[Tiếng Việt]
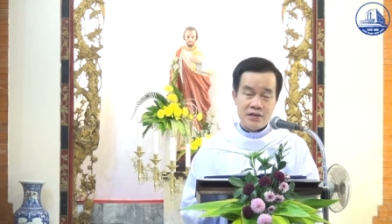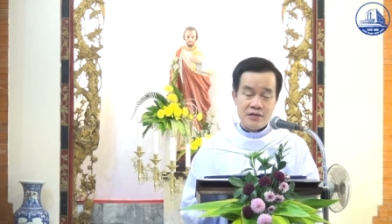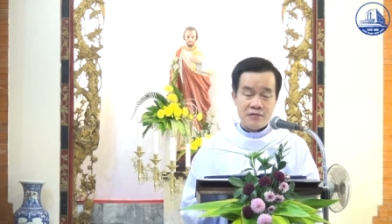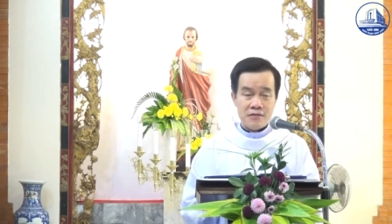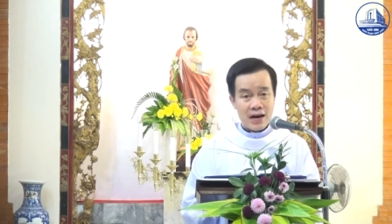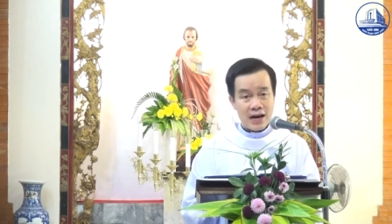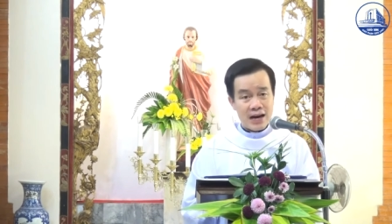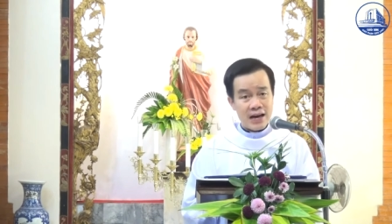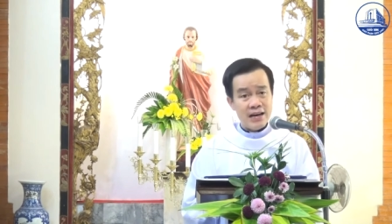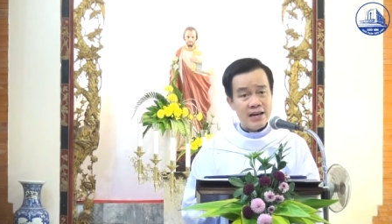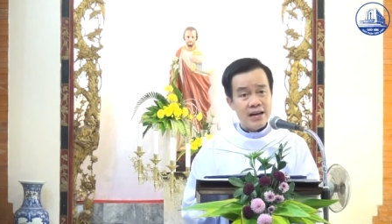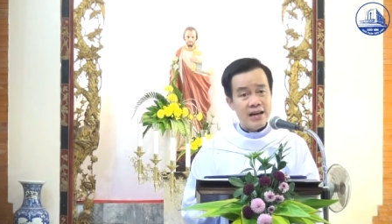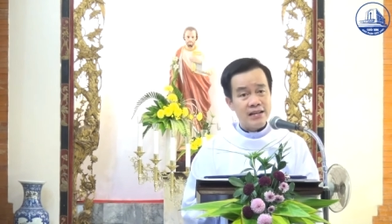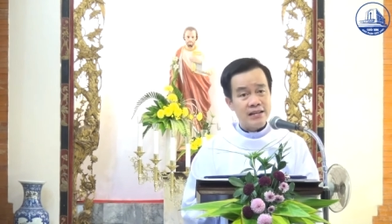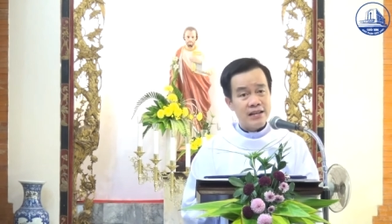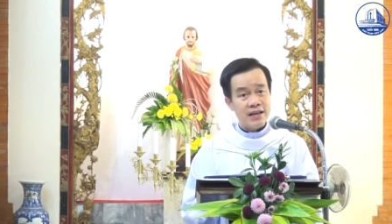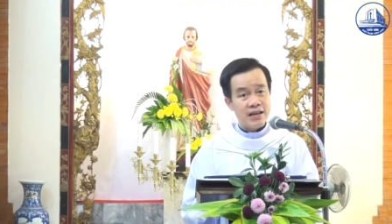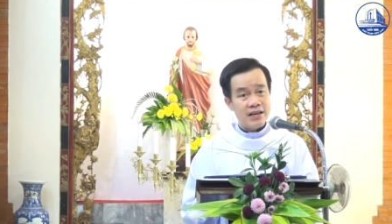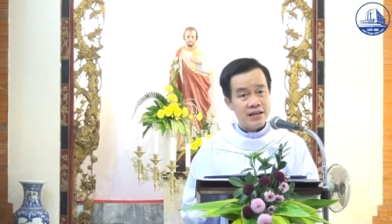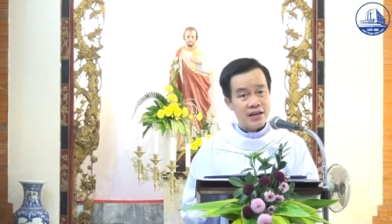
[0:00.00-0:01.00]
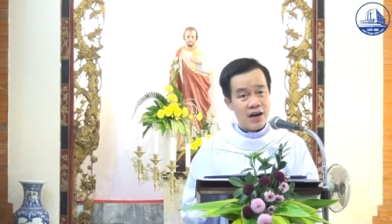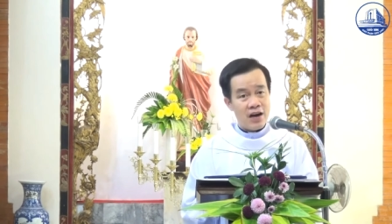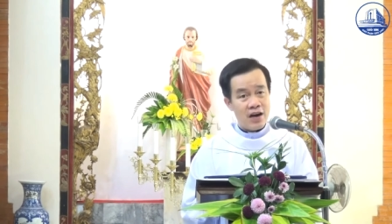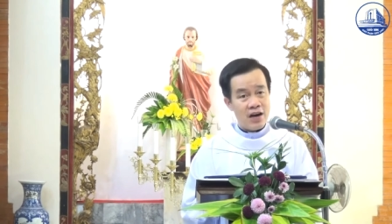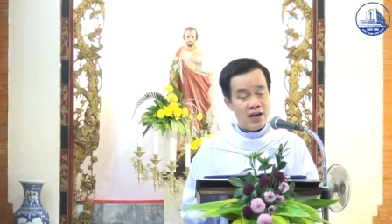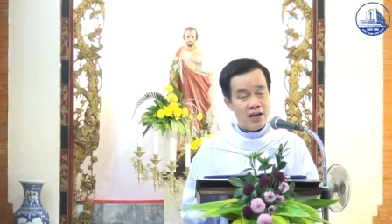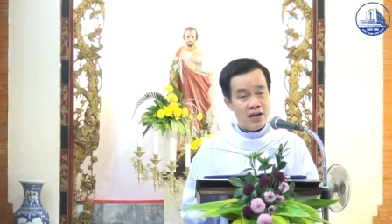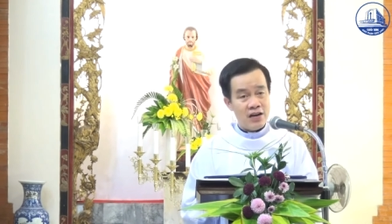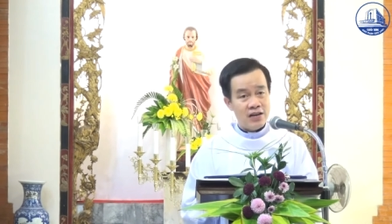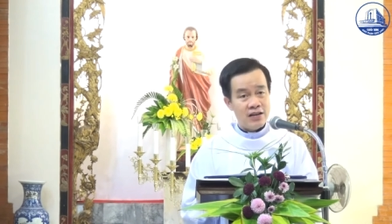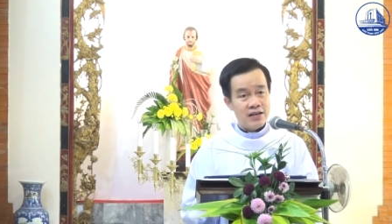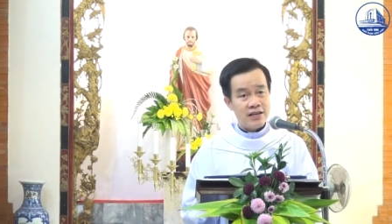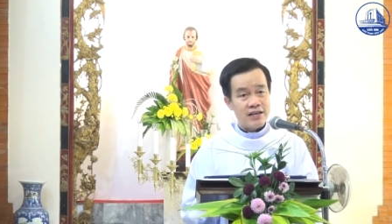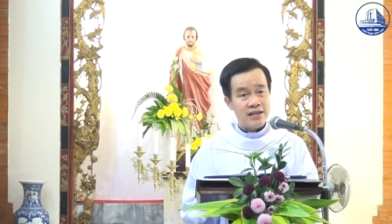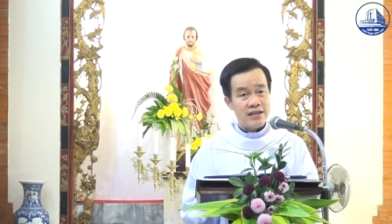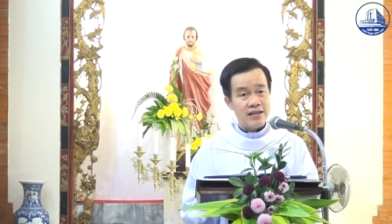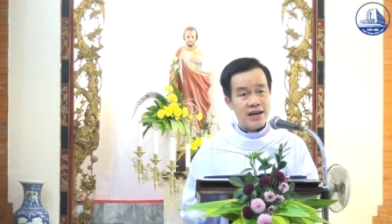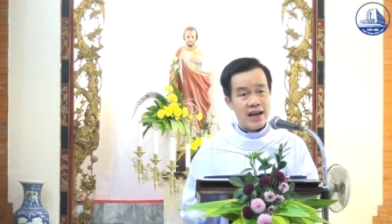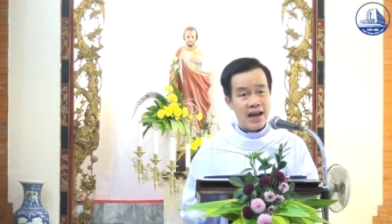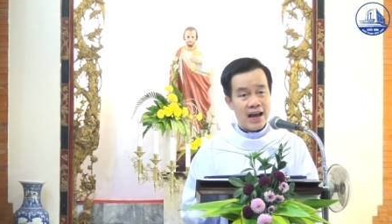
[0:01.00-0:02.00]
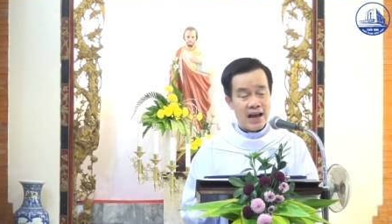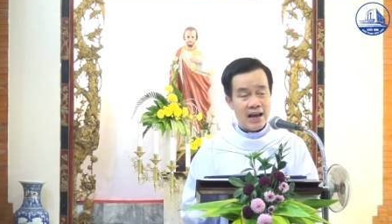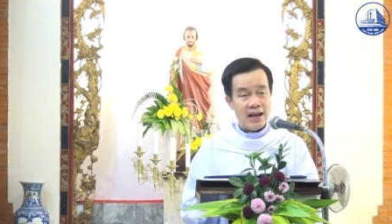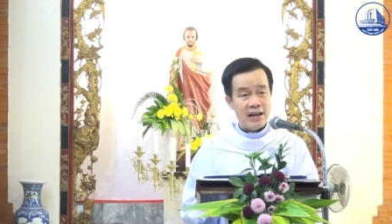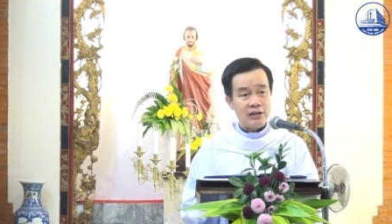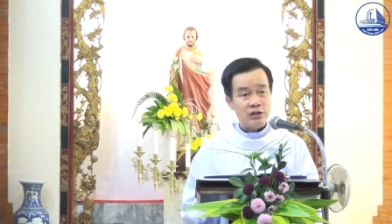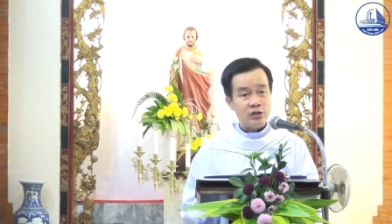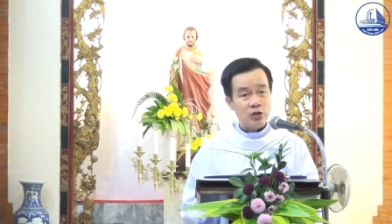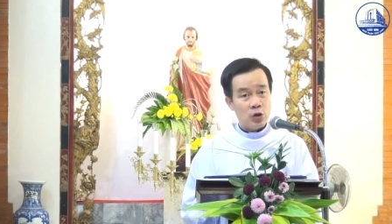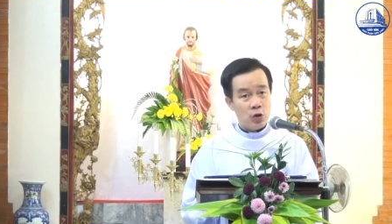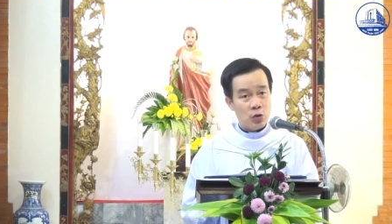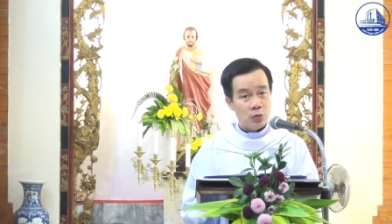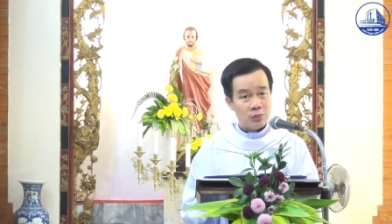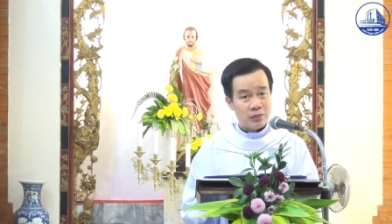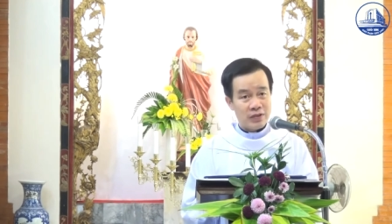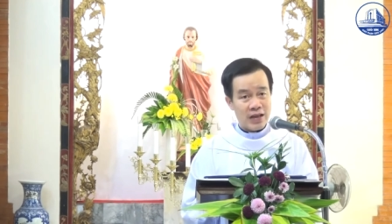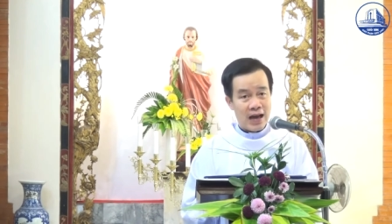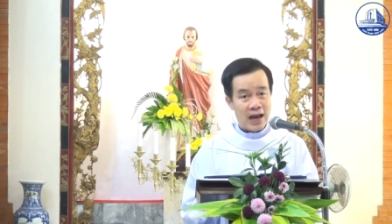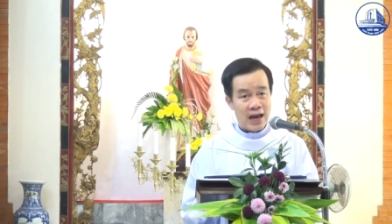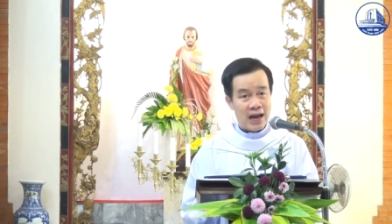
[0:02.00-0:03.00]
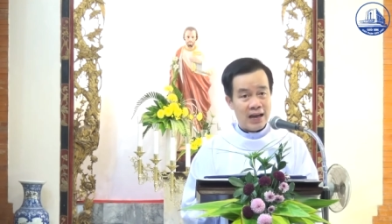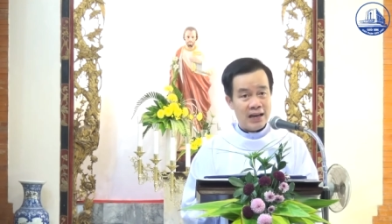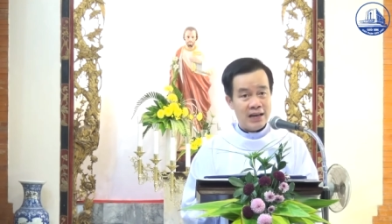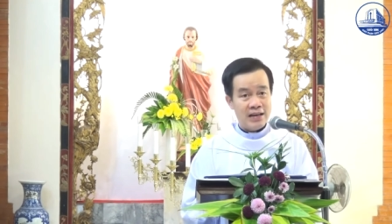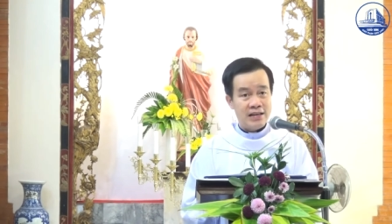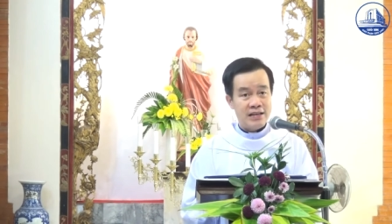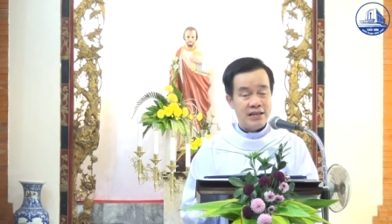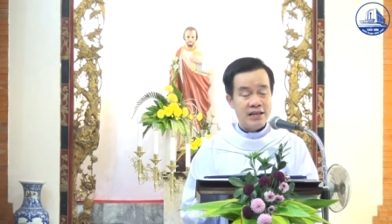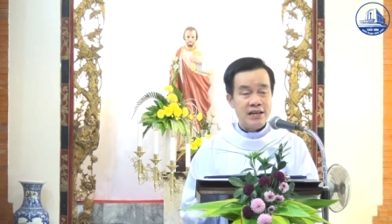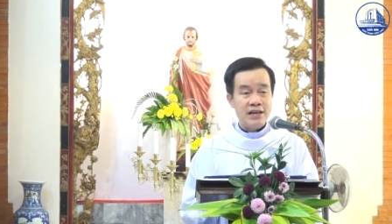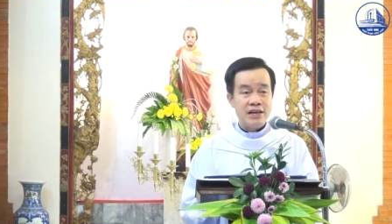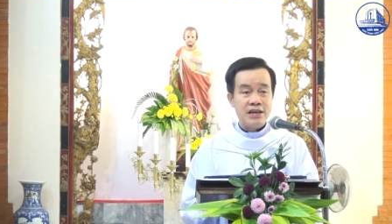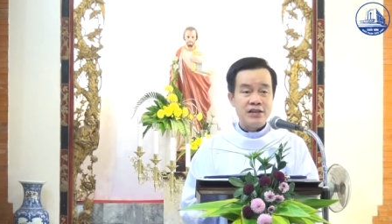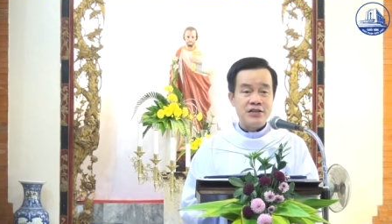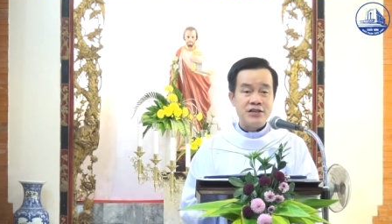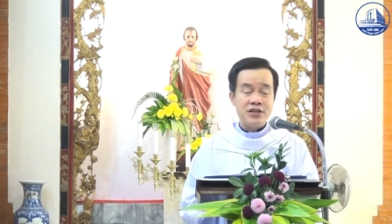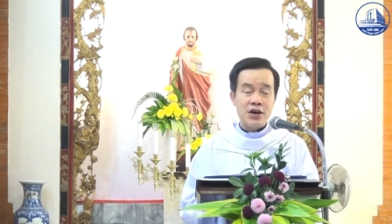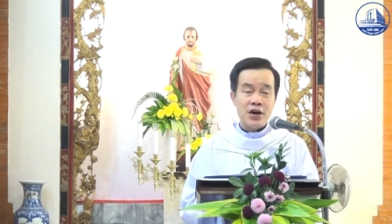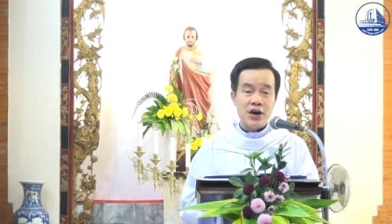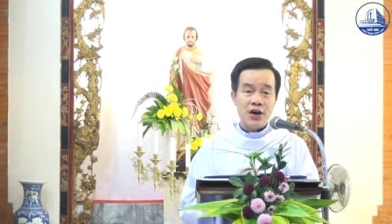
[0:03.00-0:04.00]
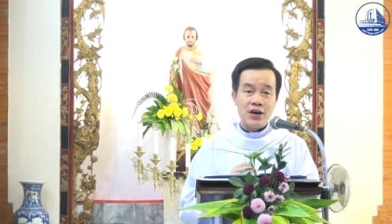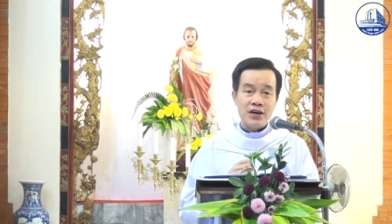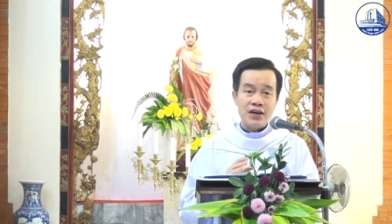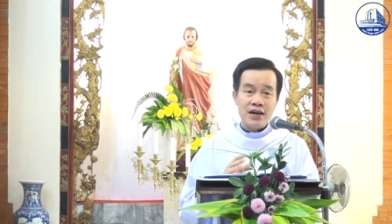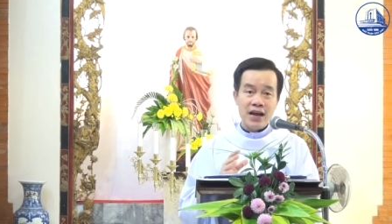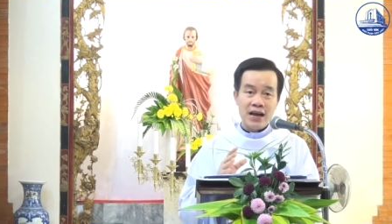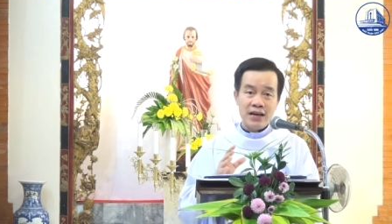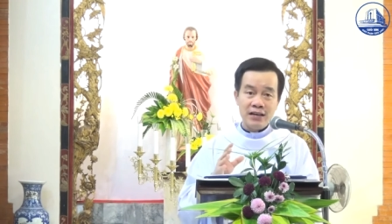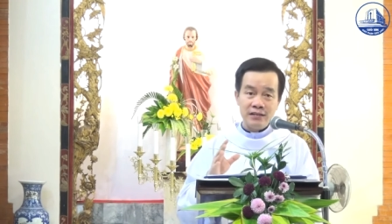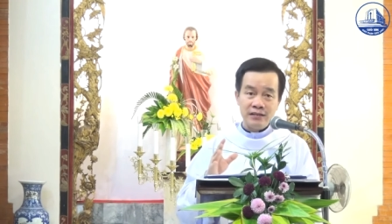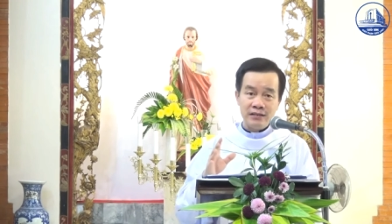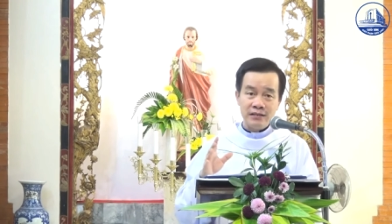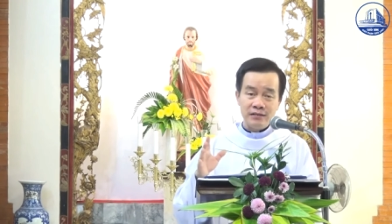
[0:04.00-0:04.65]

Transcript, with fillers: và cái đền thờ đó đã tồn tại cho đến